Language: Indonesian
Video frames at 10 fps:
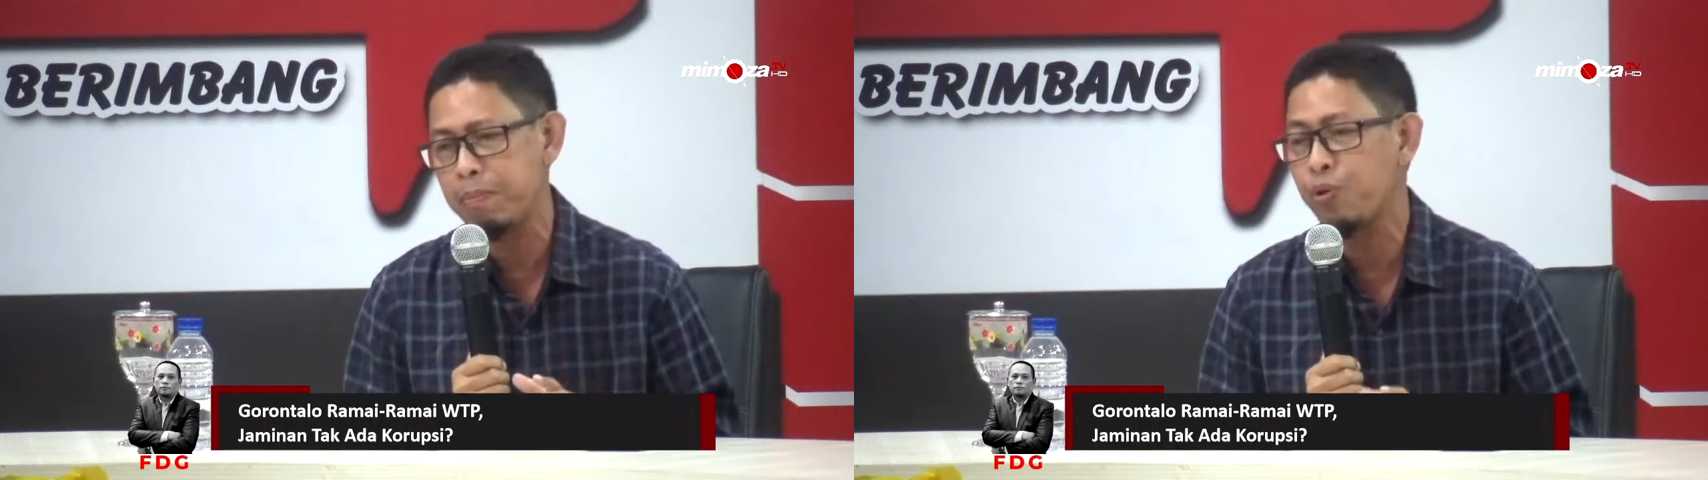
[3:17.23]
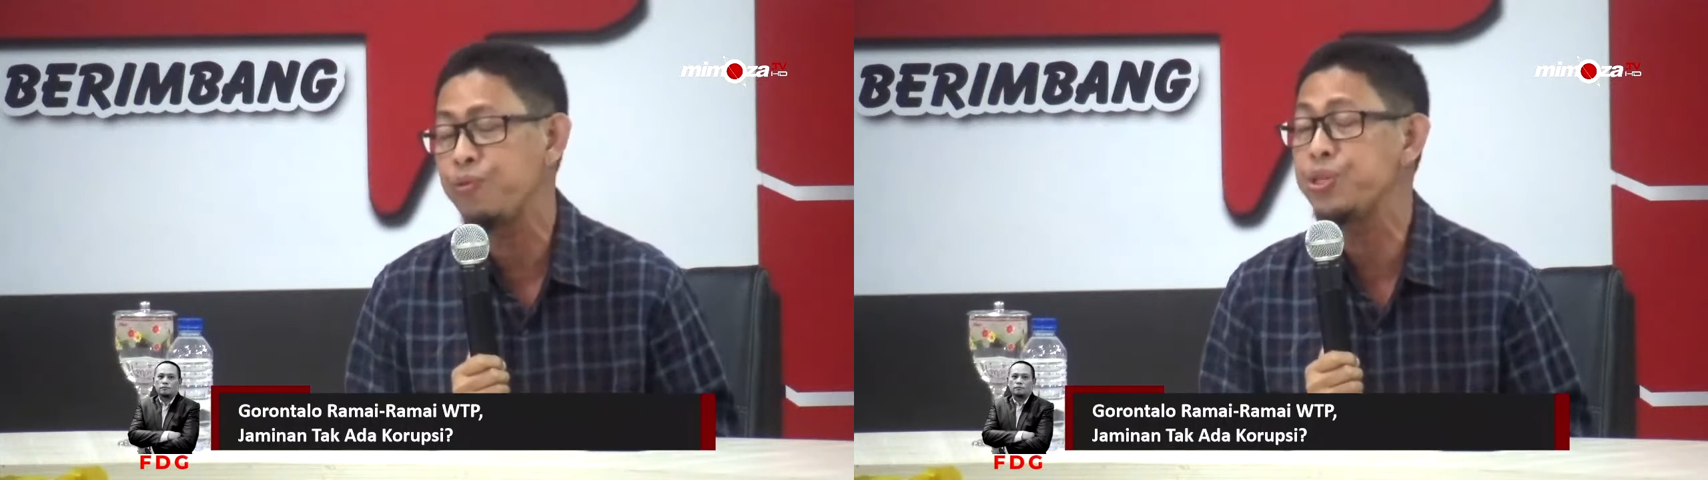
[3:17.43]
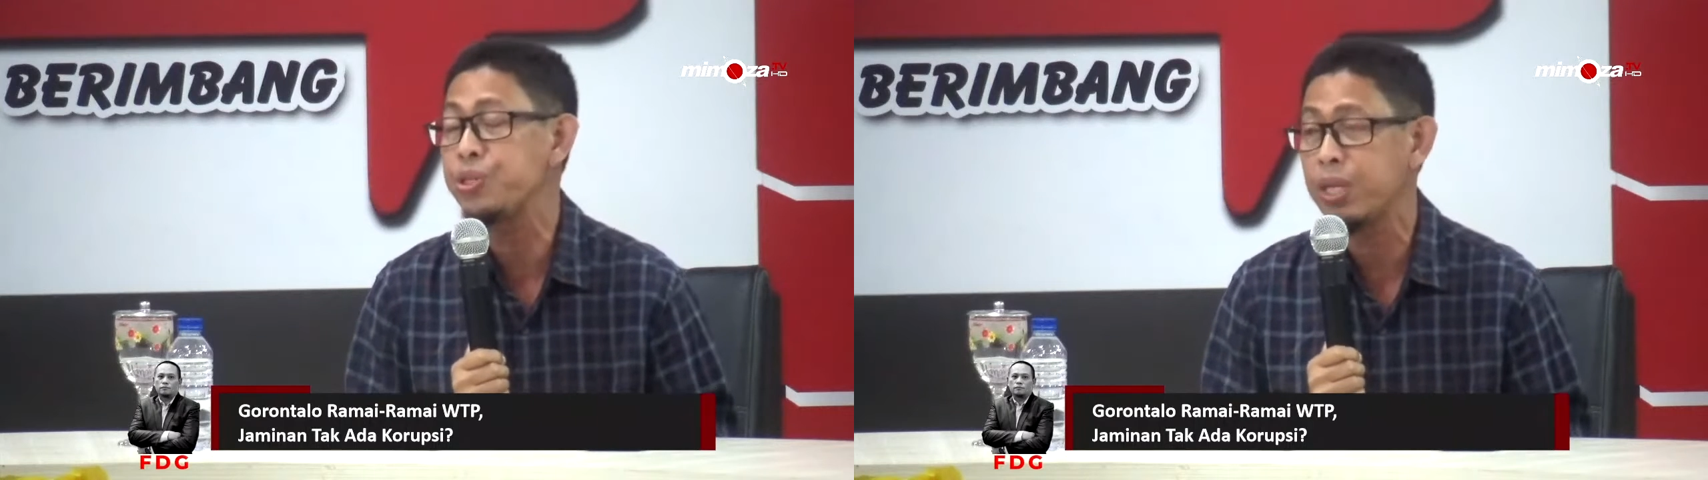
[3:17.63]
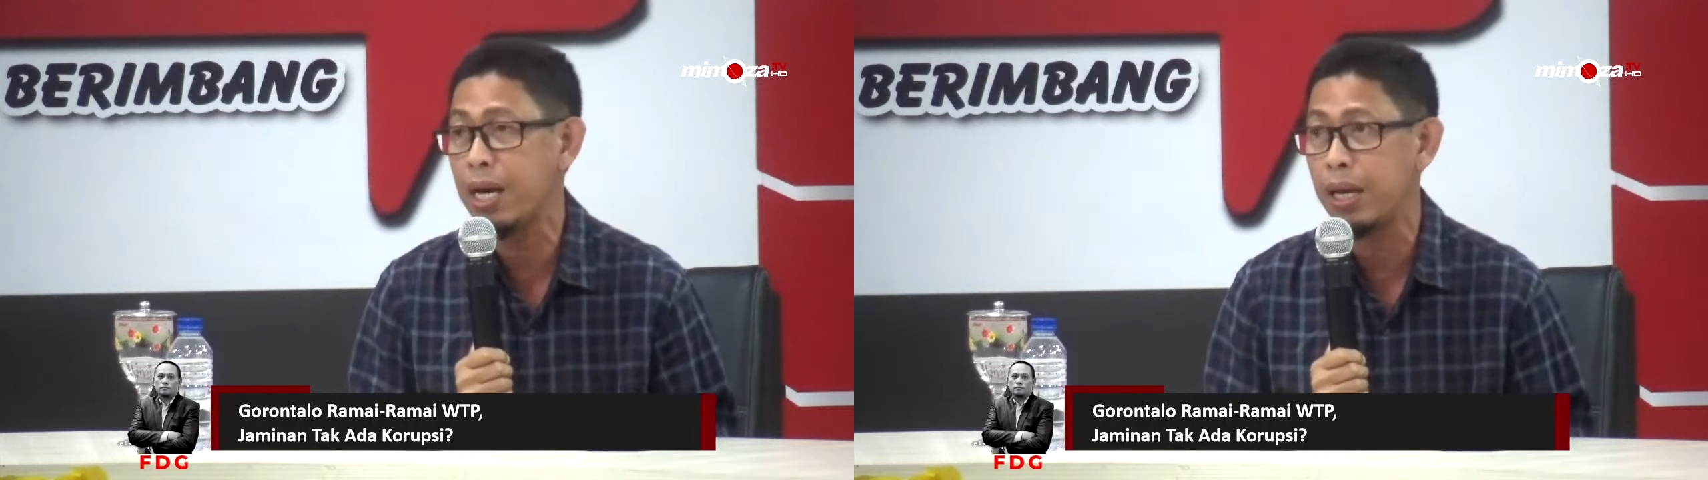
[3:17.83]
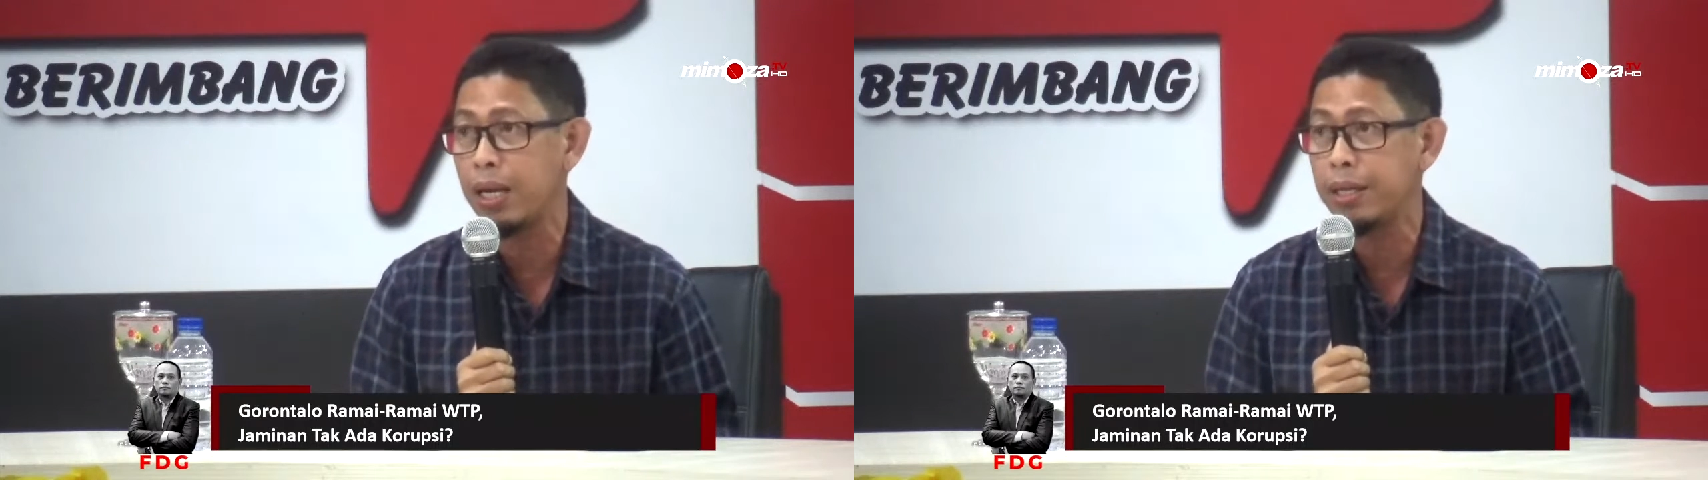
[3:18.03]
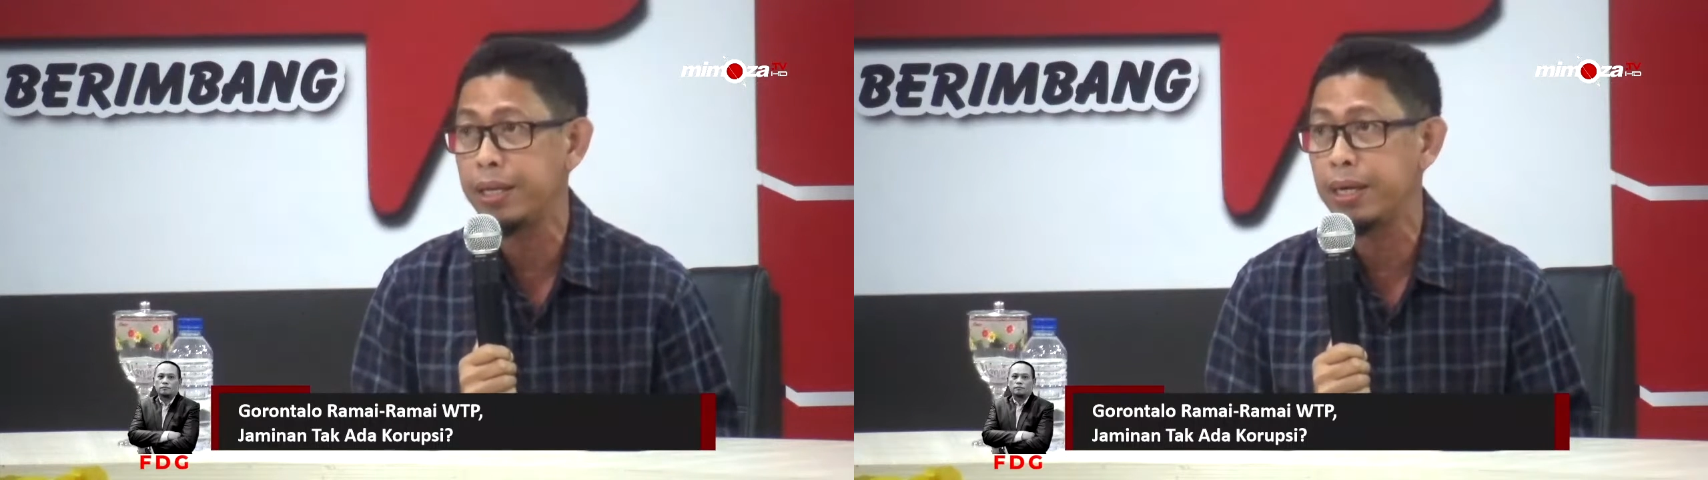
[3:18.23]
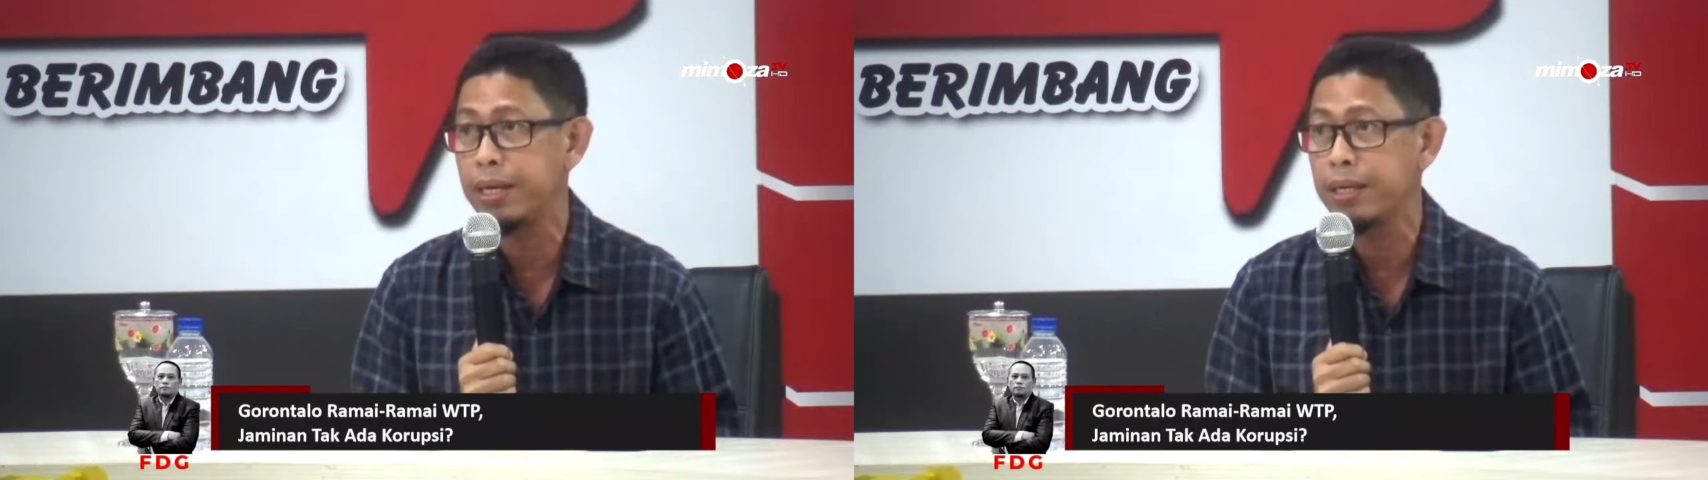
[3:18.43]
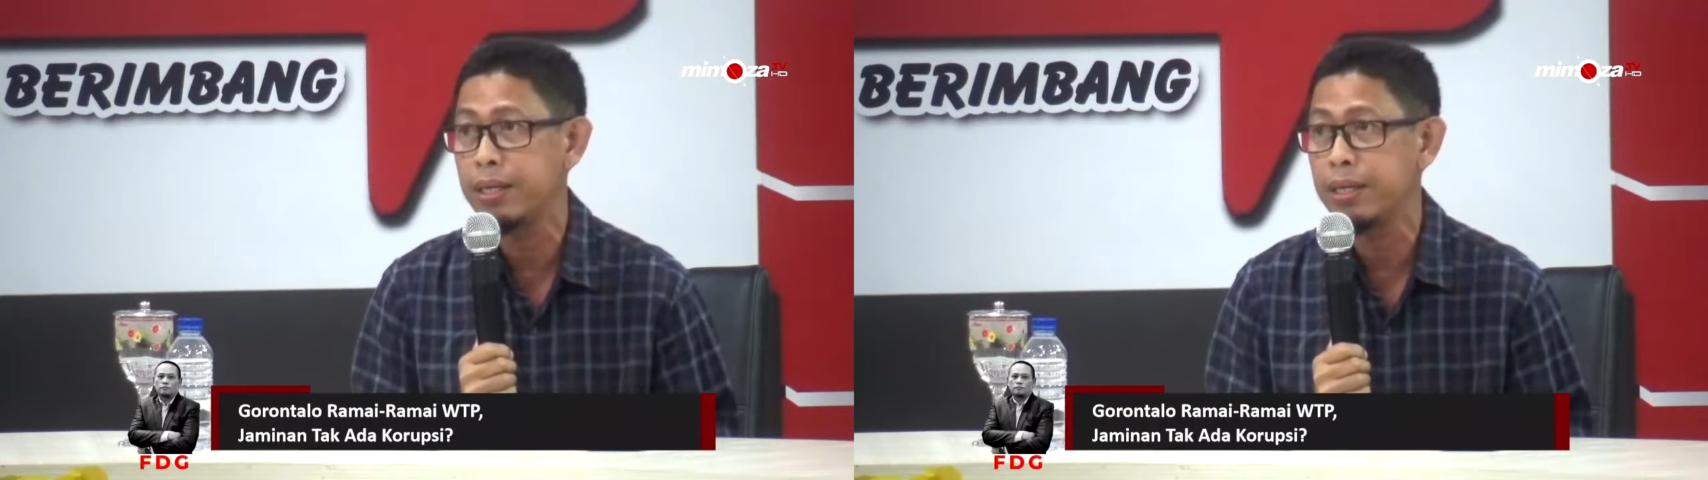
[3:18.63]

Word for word: profesional ya,